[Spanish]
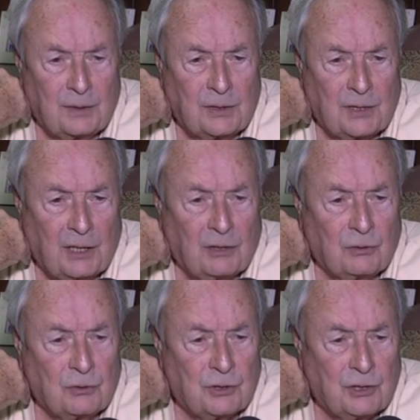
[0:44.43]
Si hay
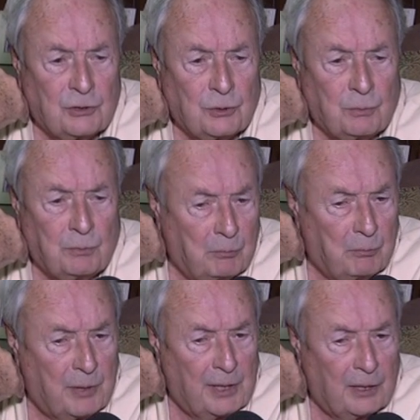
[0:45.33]
consenso,
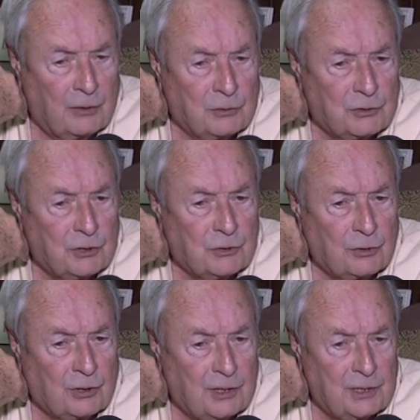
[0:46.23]
ver el
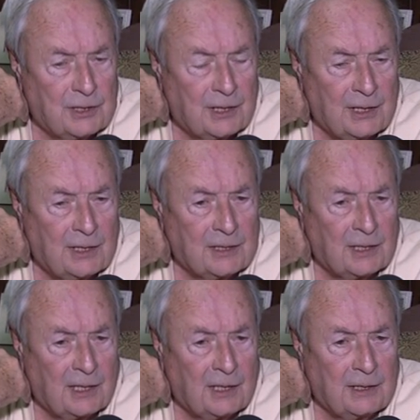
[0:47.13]
consenso que dice quién es
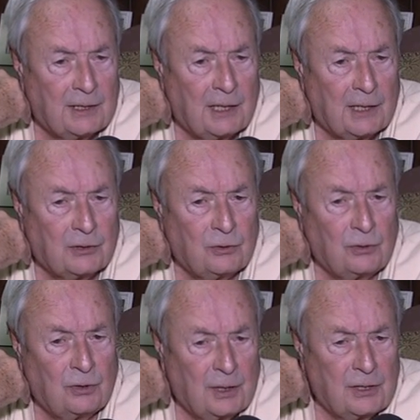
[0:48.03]
el candidato.